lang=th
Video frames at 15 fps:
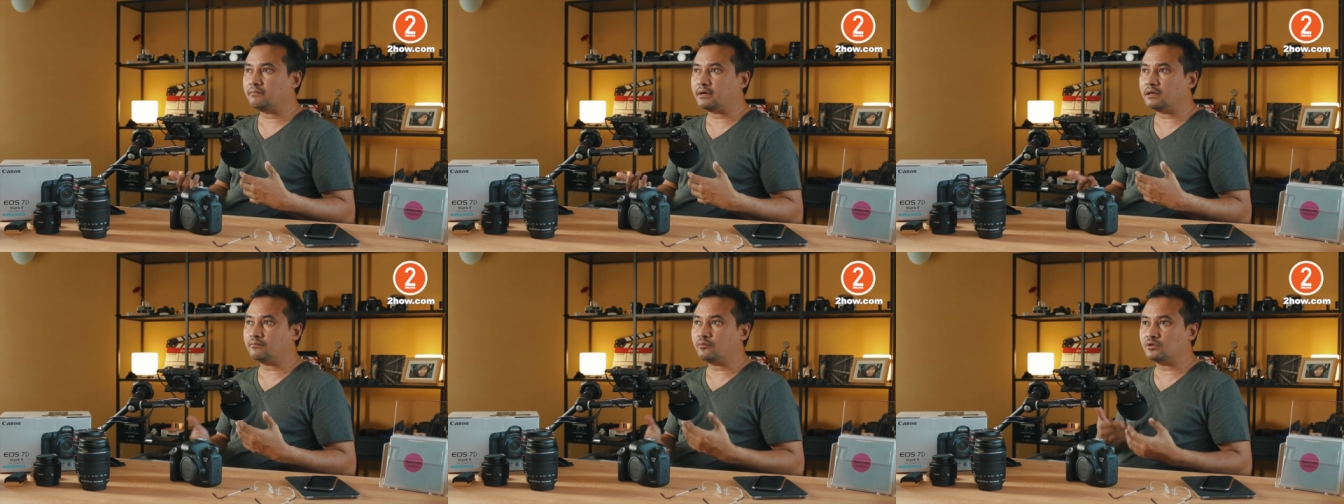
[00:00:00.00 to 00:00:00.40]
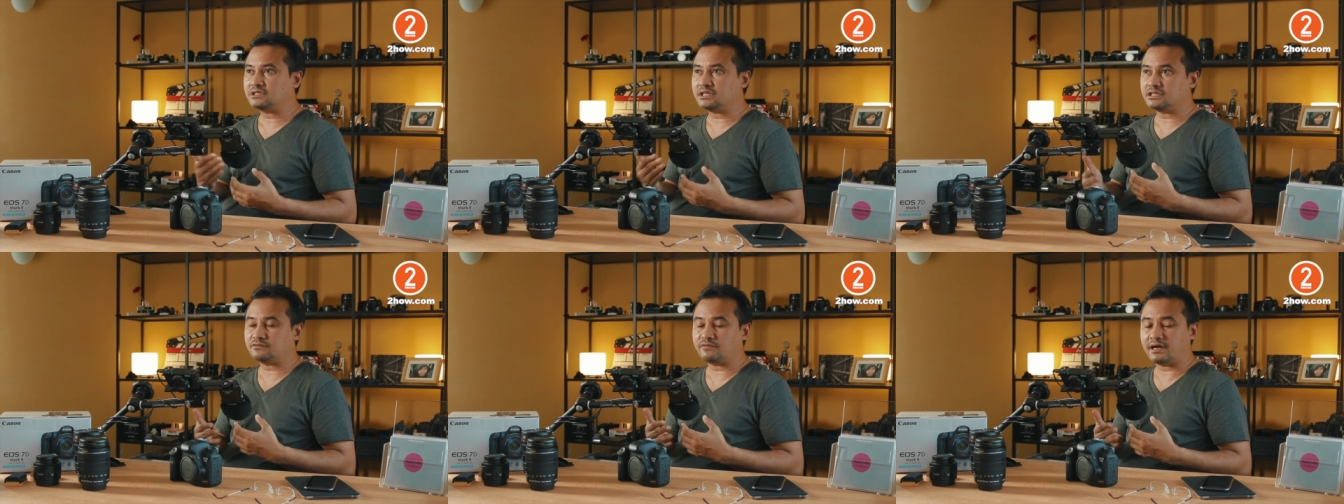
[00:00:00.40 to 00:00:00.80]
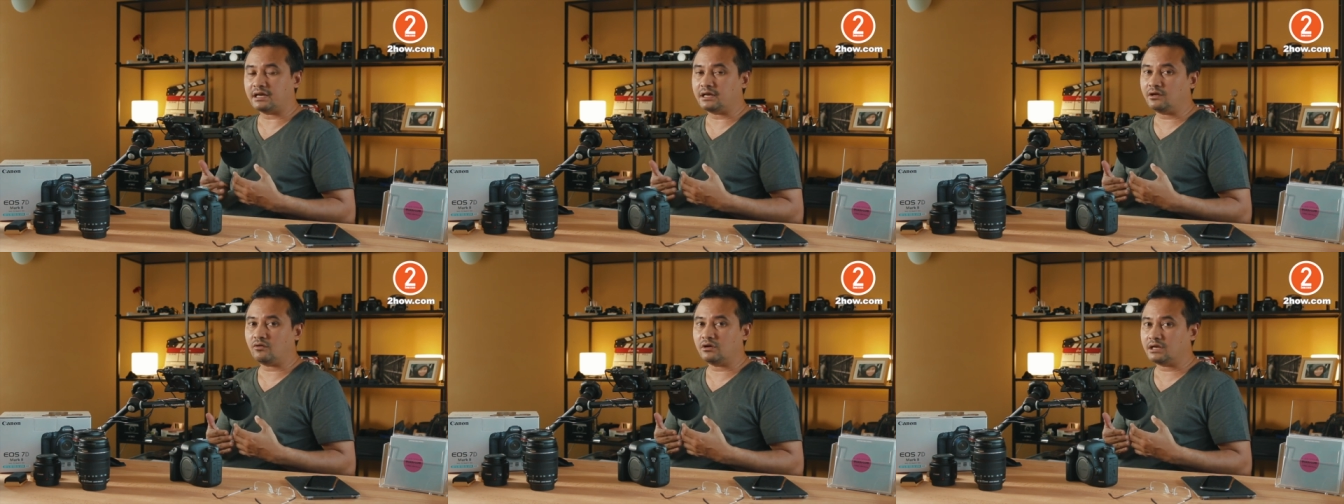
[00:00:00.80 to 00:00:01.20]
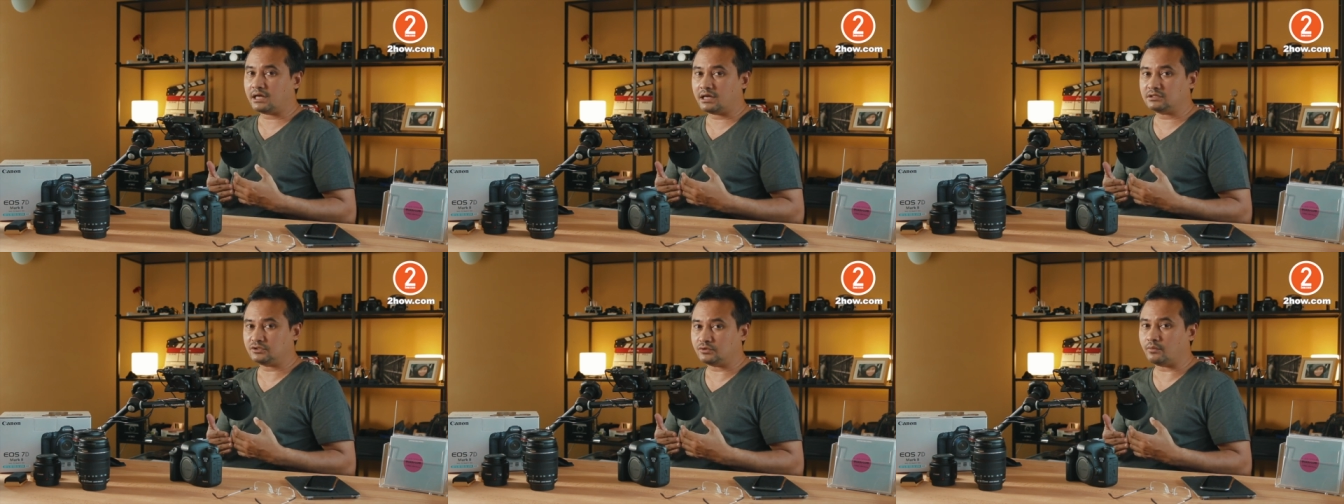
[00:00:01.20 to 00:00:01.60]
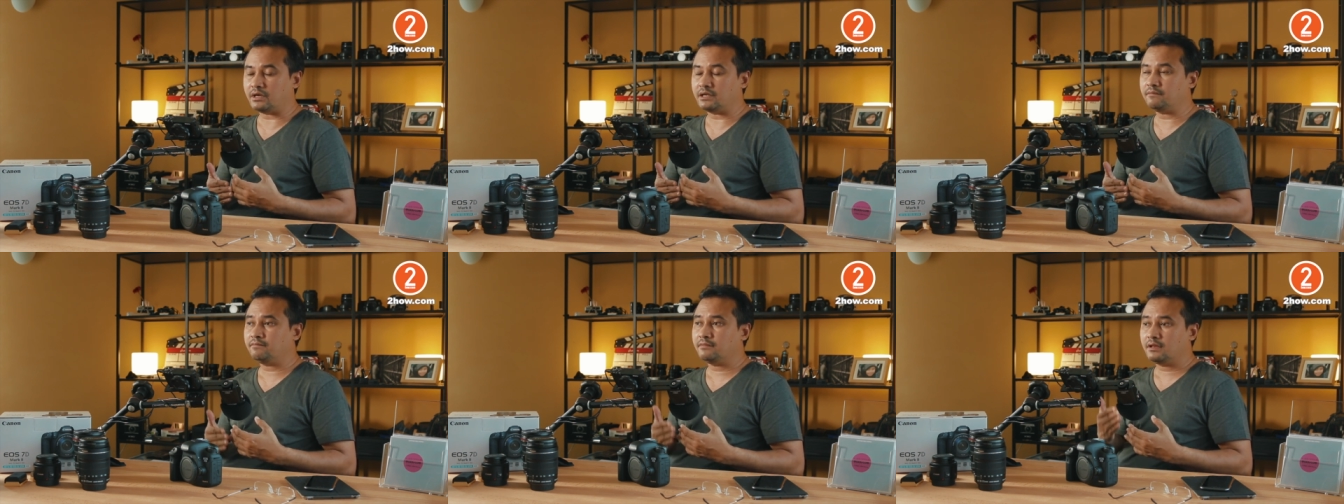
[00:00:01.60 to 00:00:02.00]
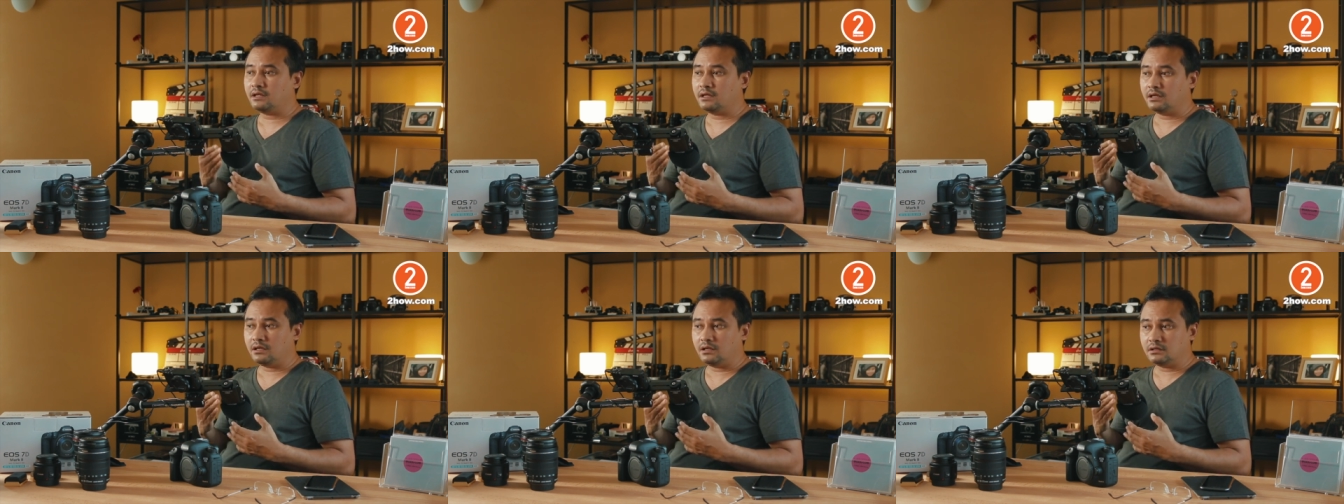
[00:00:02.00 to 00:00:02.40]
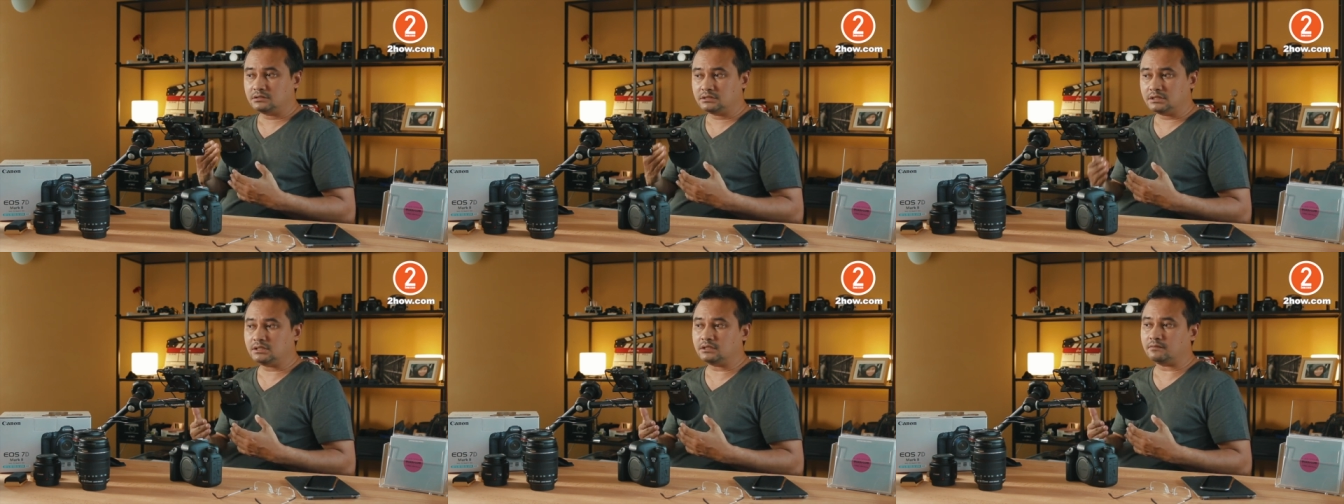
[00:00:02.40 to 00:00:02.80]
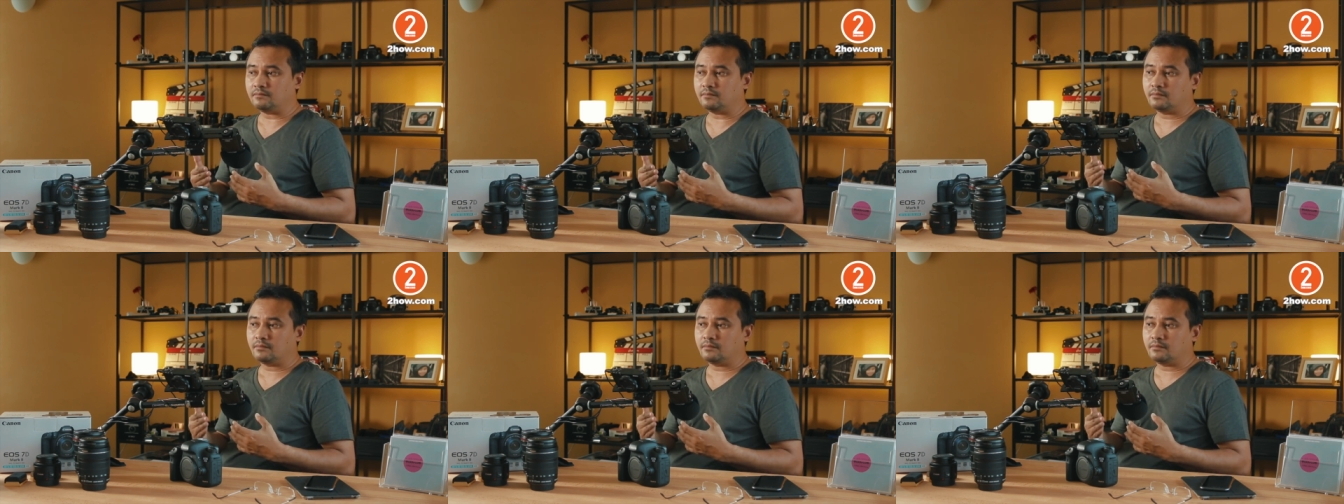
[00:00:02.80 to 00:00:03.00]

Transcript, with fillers: มัน process ไฟล์ได้ค่อนข้างสวยซึ่ง